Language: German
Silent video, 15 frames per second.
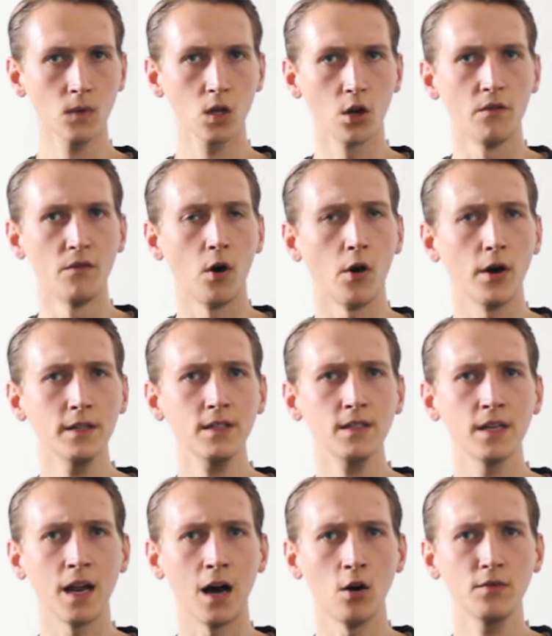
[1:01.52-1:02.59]
Können wir heute
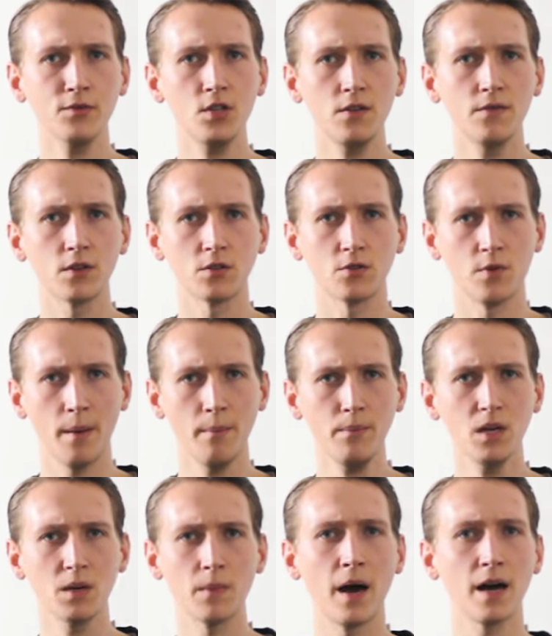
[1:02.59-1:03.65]
den Aufstieg von Trump
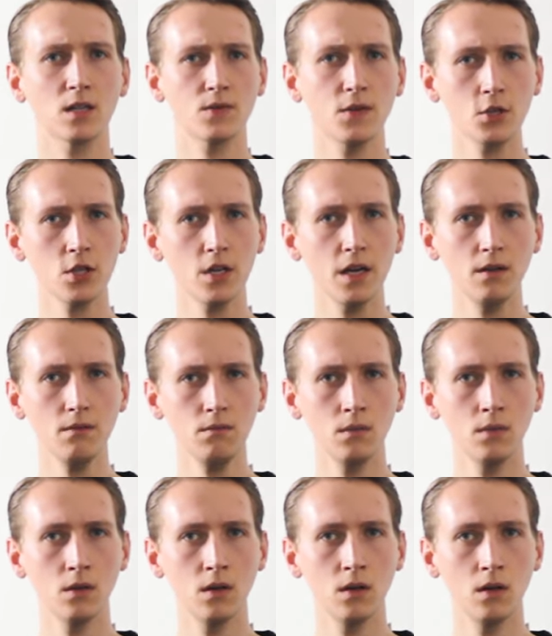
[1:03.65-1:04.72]
und Marx verstehen?
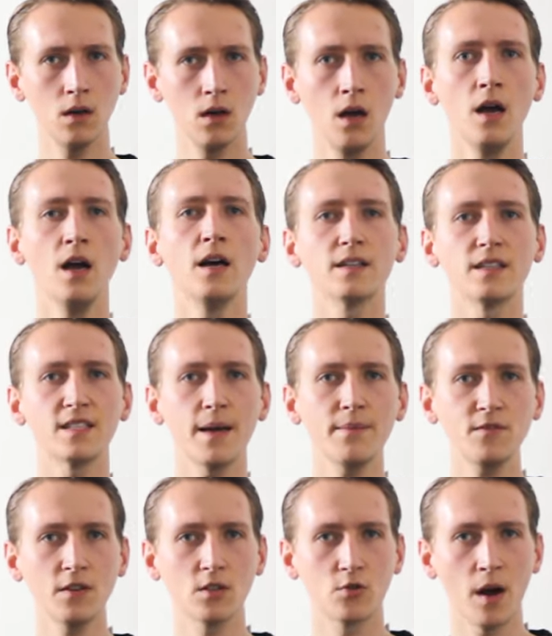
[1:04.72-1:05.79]
Denn
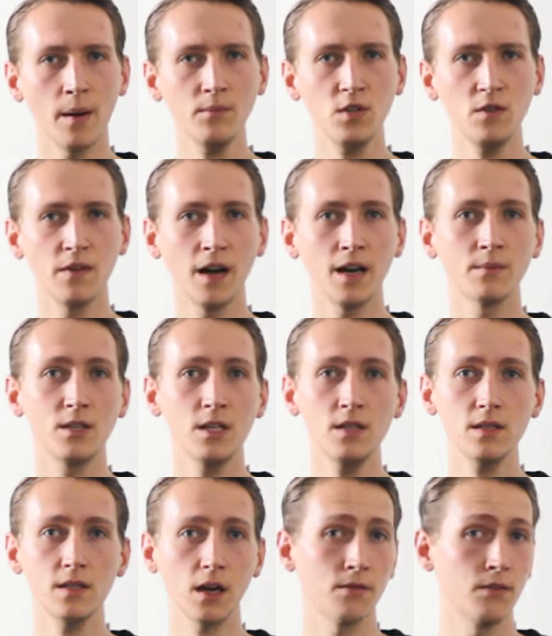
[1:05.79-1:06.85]
selbst wenn Trump die Wahl am
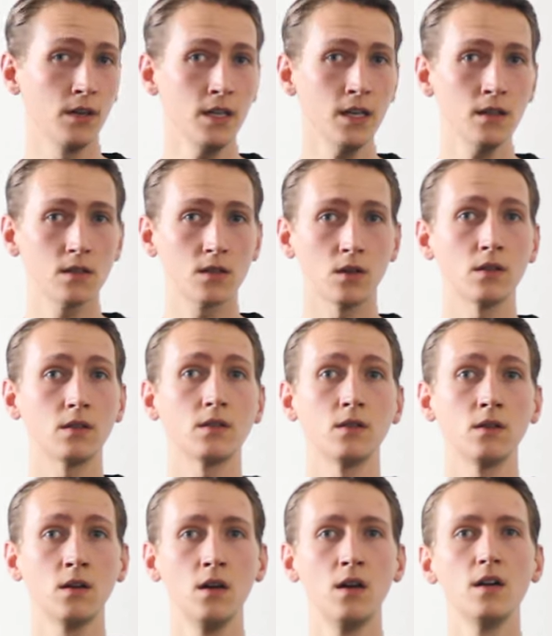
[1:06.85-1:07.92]
Dienstag verlieren
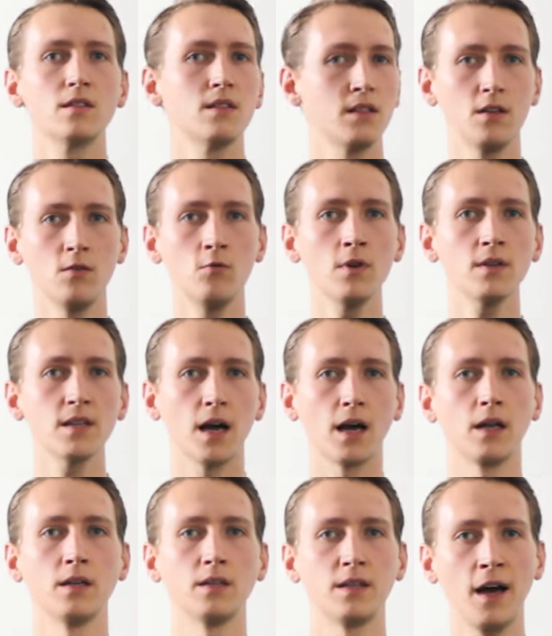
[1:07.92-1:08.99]
sollte, sind die
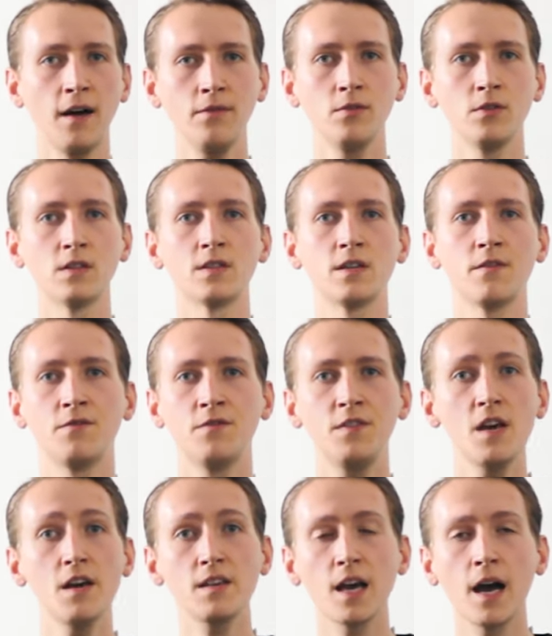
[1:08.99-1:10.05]
Ursachen dafür, dass er
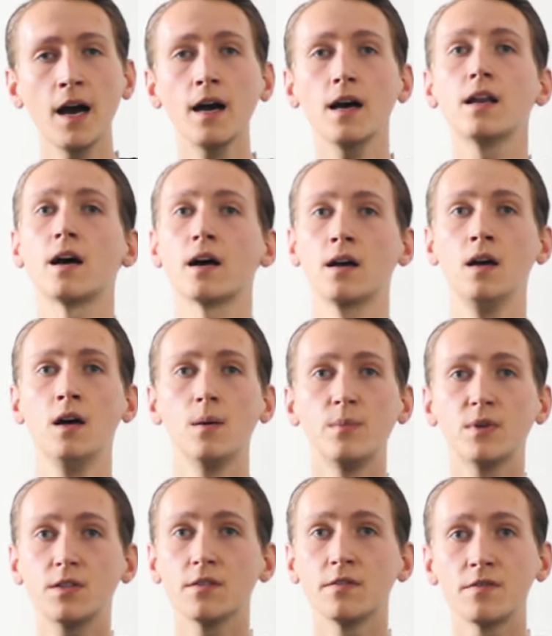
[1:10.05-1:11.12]
vier Jahre lang
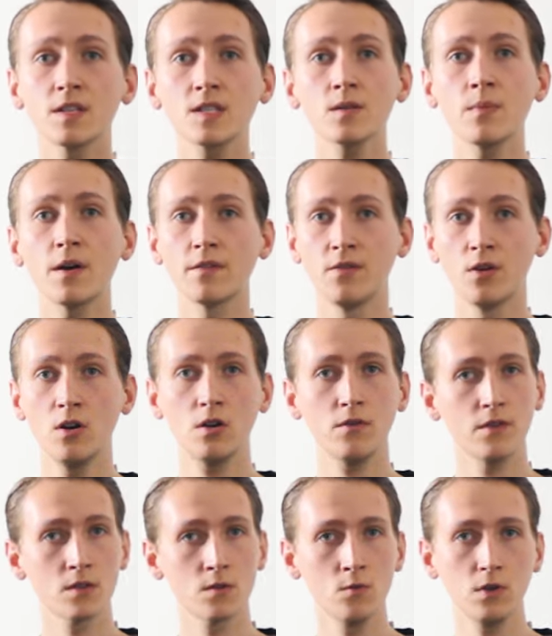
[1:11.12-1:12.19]
mit gewissem Erfolg
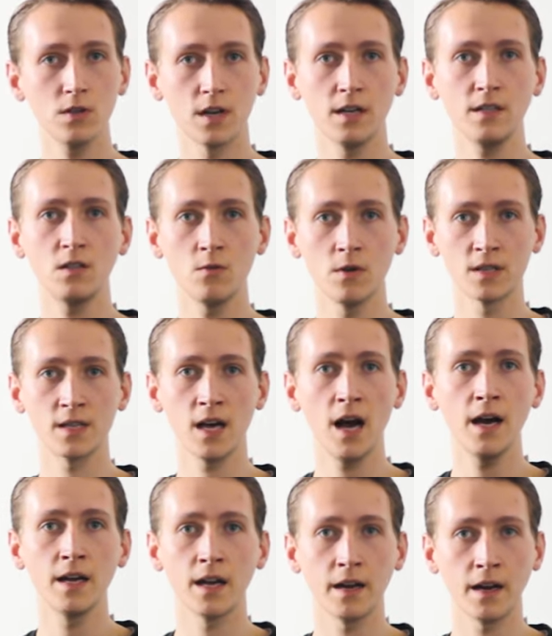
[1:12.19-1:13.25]
versucht hat, die
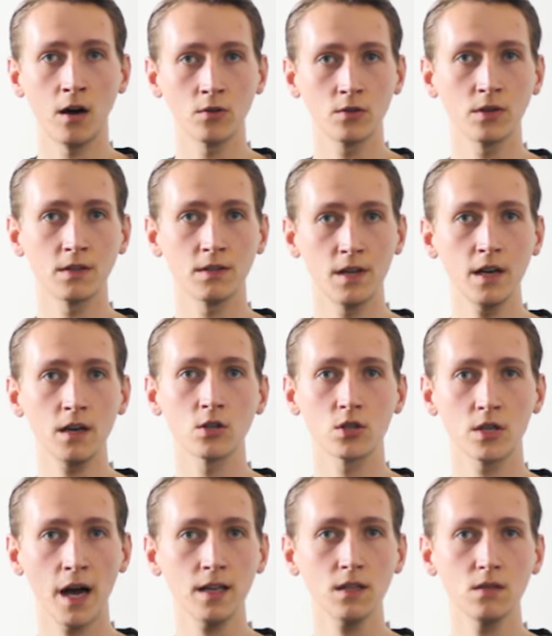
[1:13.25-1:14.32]
USA in einen autoritären
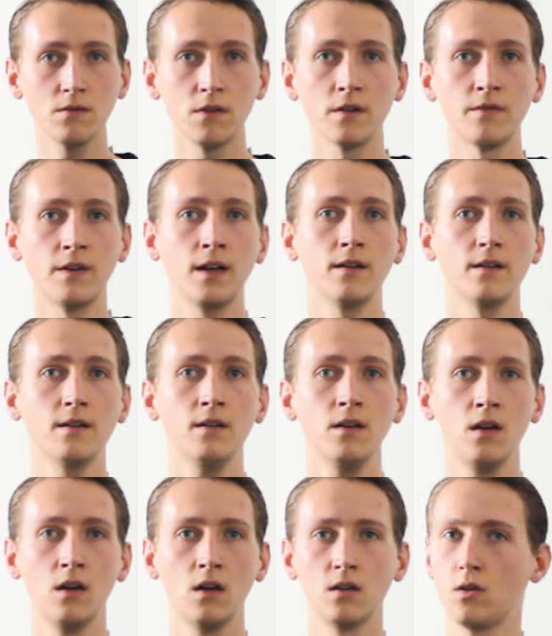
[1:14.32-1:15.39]
Staat zu
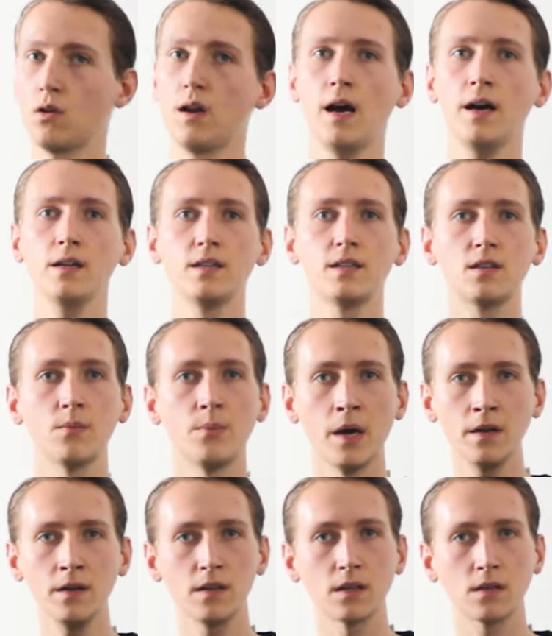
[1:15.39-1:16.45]
verwandeln, noch lange nicht
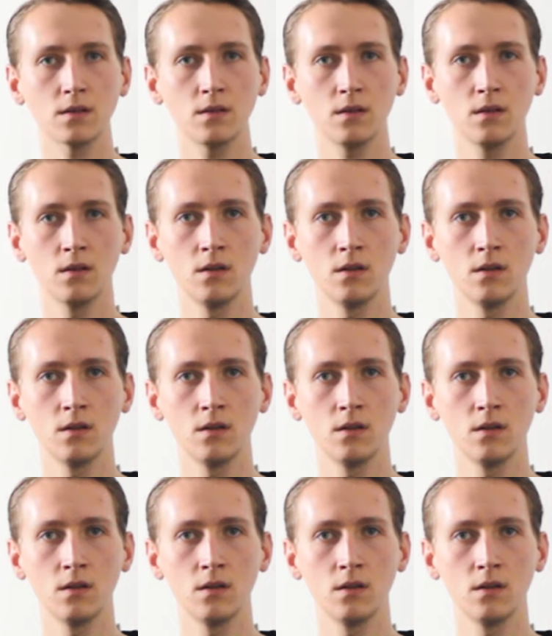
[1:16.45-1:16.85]
gebändigt.